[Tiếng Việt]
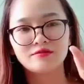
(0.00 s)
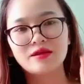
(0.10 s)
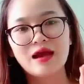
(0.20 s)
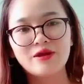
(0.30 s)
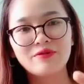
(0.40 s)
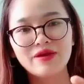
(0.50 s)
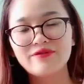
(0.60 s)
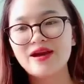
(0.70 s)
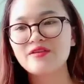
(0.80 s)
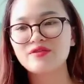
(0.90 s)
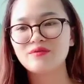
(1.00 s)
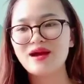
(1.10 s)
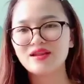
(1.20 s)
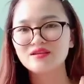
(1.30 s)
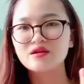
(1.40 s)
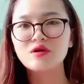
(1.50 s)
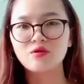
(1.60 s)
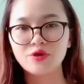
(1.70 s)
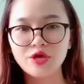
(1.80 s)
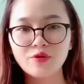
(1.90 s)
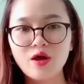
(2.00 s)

hành động hai file nhưng và thứ ba là những câu khẩu hiệu